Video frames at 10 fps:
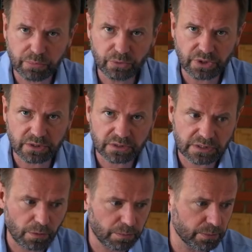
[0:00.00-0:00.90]
płócien
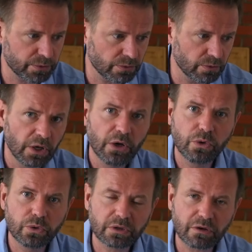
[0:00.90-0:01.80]
zostało po prostu
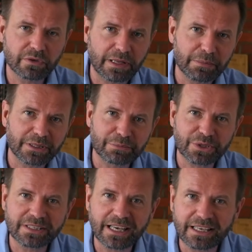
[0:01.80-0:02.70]
hurtowo nabyte
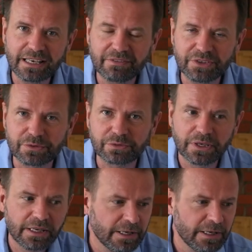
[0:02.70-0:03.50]
przez Lewiczów